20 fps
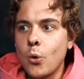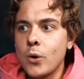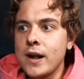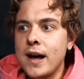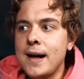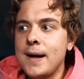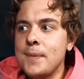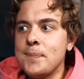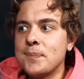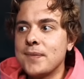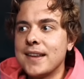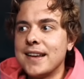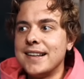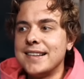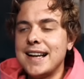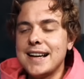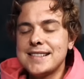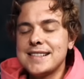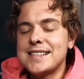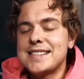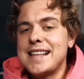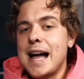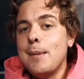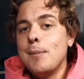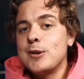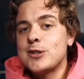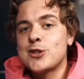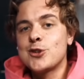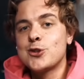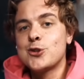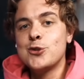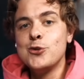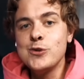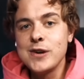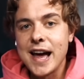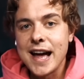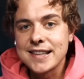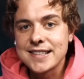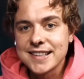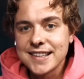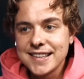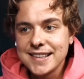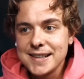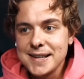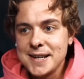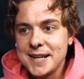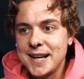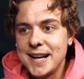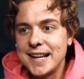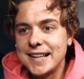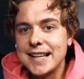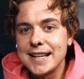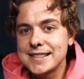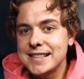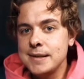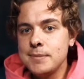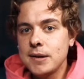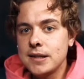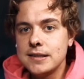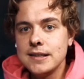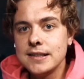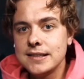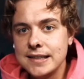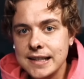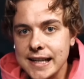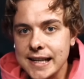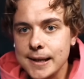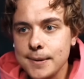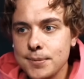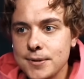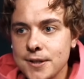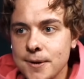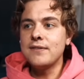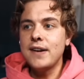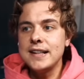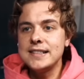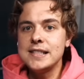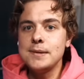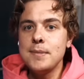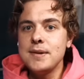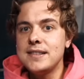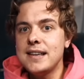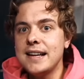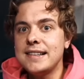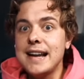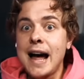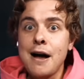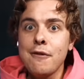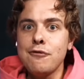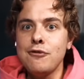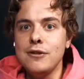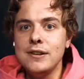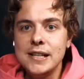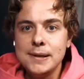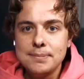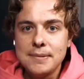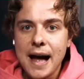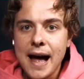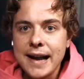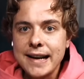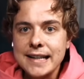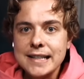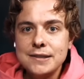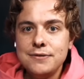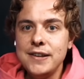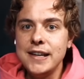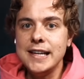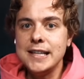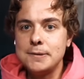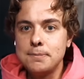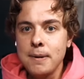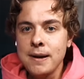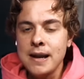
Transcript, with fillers: oder dass es damit zu tun hätte, dass sie mich nicht liebt, weil sie mich ja dafür liebt, eigentlich wie ich